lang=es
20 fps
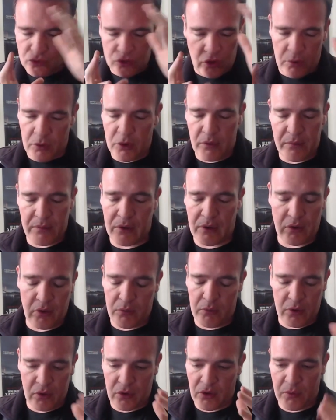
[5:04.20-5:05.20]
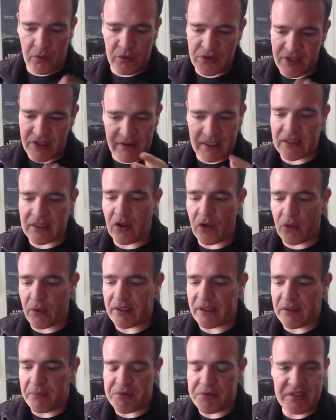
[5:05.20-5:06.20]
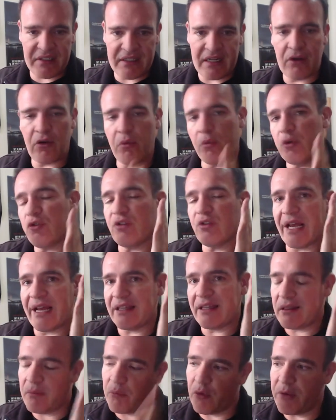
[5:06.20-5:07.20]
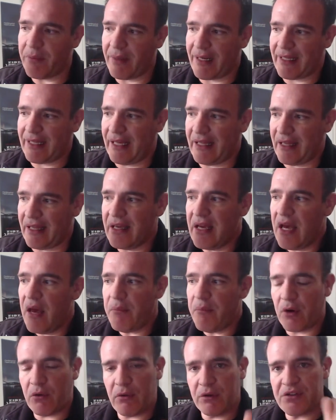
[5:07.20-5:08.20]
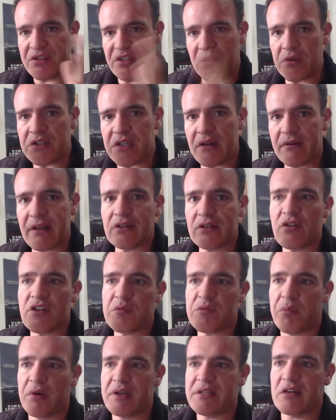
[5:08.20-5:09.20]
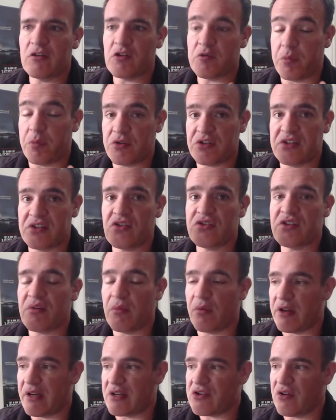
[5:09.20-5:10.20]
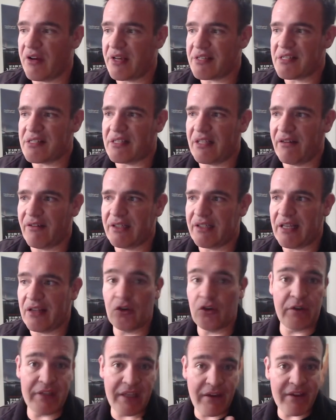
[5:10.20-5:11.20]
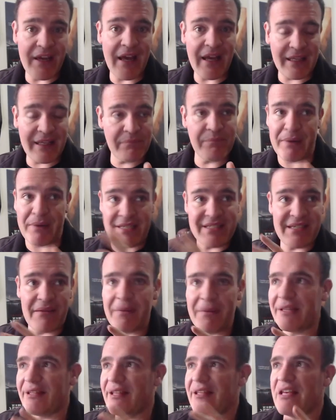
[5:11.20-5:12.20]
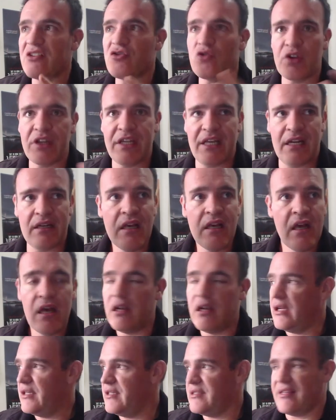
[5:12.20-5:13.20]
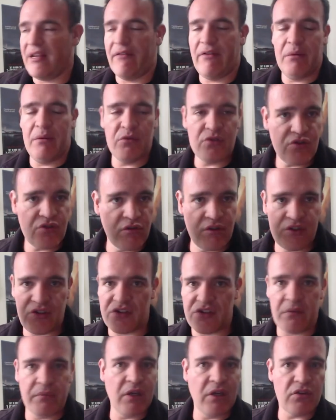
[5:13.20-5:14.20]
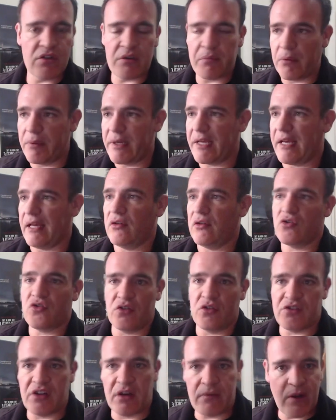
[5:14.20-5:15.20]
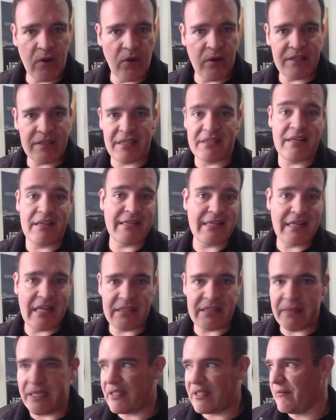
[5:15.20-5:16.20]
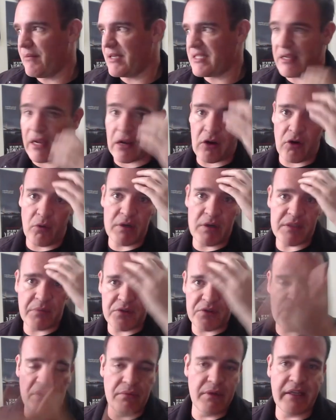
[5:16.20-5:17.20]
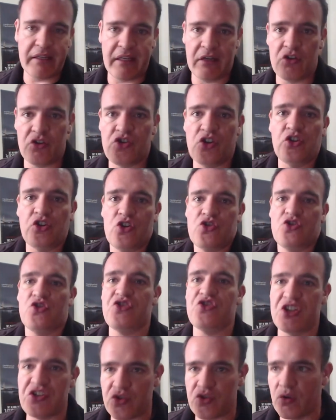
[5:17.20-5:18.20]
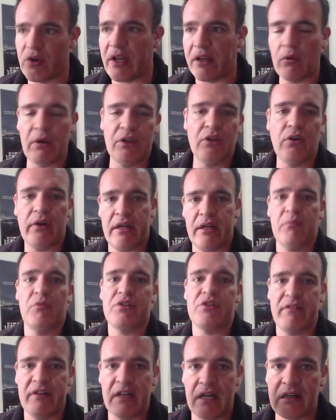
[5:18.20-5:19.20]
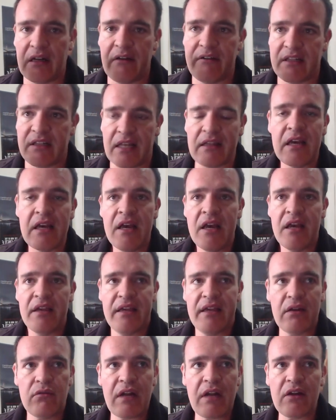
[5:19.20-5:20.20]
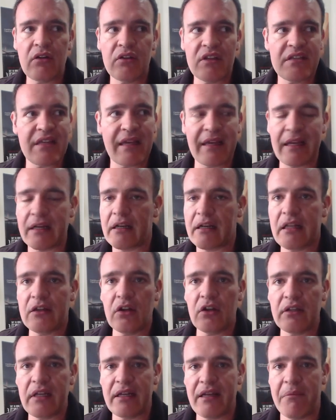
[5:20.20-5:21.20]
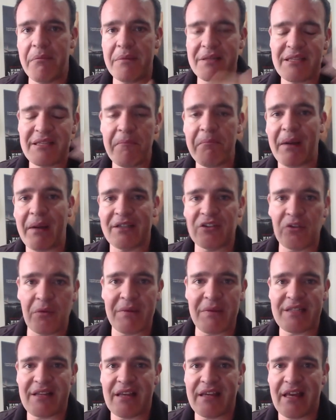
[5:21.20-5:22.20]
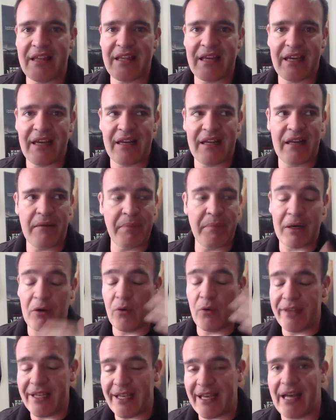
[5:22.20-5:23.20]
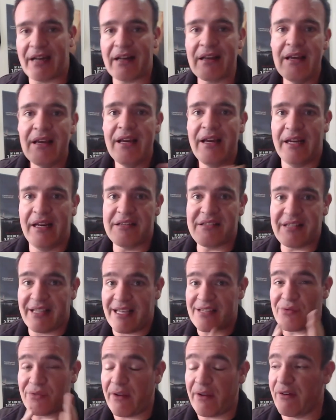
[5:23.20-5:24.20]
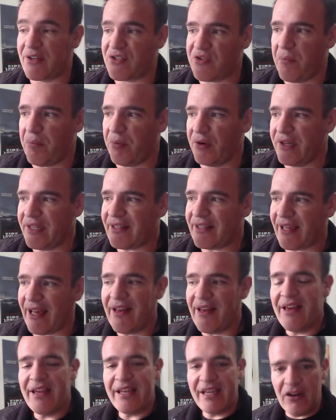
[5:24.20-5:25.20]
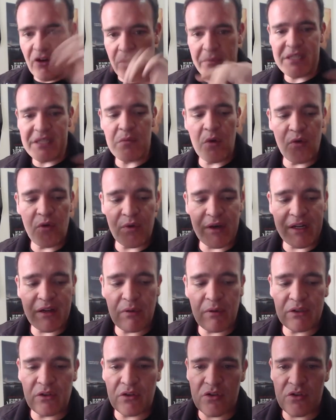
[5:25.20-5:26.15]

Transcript: como, como, se habrán dado cuenta, pues tenía como que una agenda muy marcada. Pero cuando estamos hablando después de los procesos de moderación que se estaban dando, y había precisamente de ahí surgían, sabemos, nuestros amigos republicanos conservadores que se hacen las víctimas y que cómo es posible que a nosotros nos censuren cuando queremos revelar la verdad. Y era una noticia que en realidad no tenía más impacto más allá de querer perjudicar, en este caso, una facción política. Y lo mismo ocurre cuando